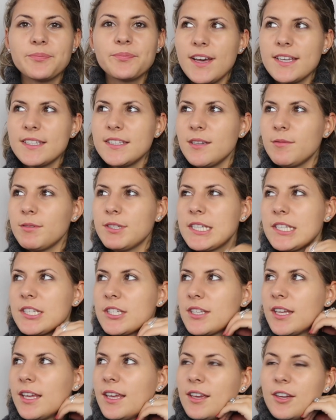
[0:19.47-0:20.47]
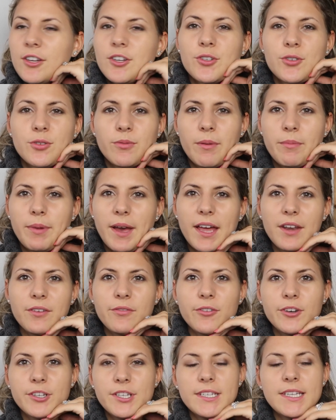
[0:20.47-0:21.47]
Ich weiß nicht, ob ich das schon mal
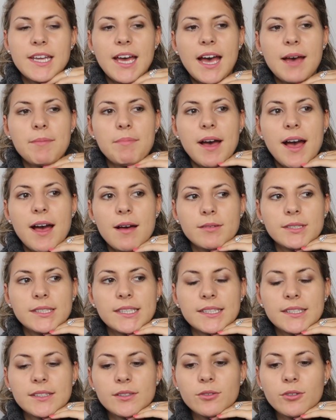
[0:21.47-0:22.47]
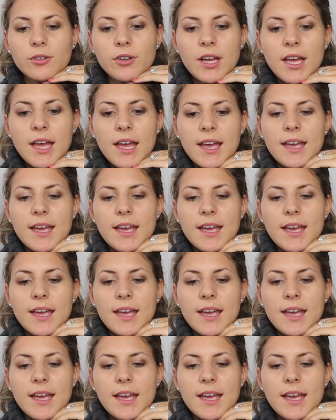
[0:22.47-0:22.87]
beantwortet habe, aber es ist so,